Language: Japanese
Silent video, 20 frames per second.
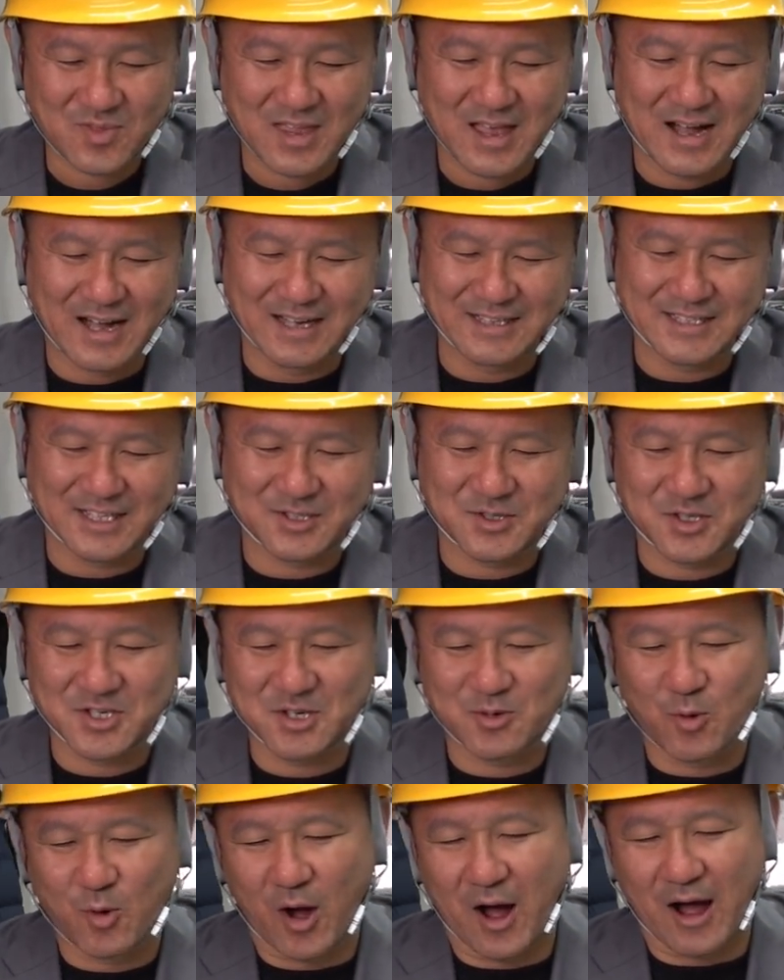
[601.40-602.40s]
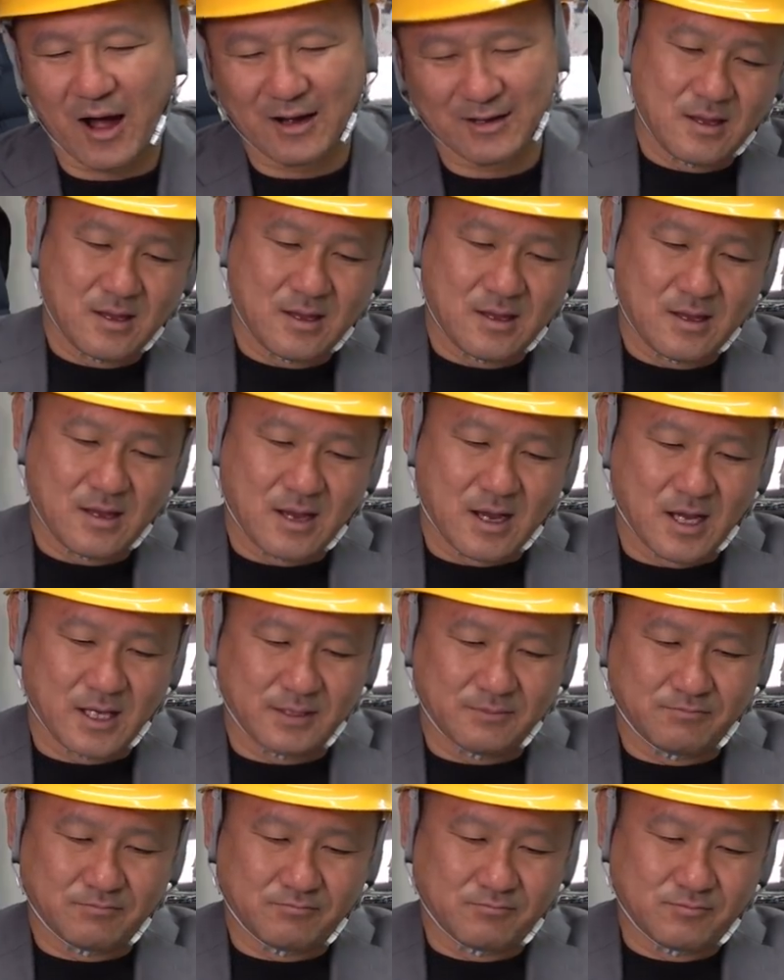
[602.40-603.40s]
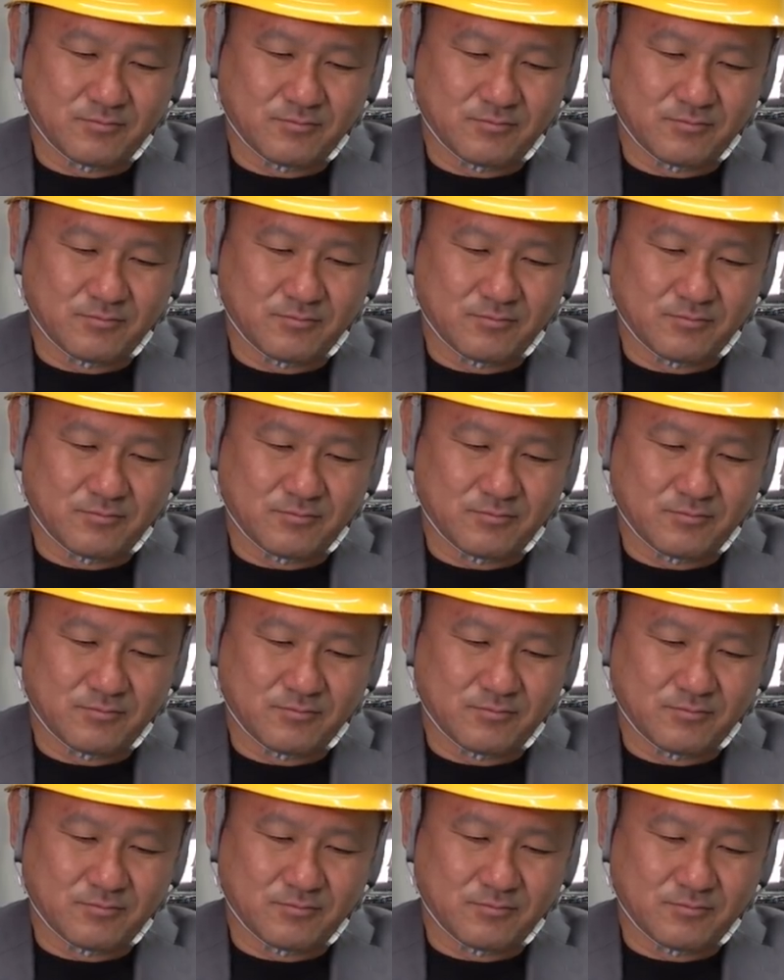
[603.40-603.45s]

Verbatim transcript: はい、じゃあ次行こうか。はい。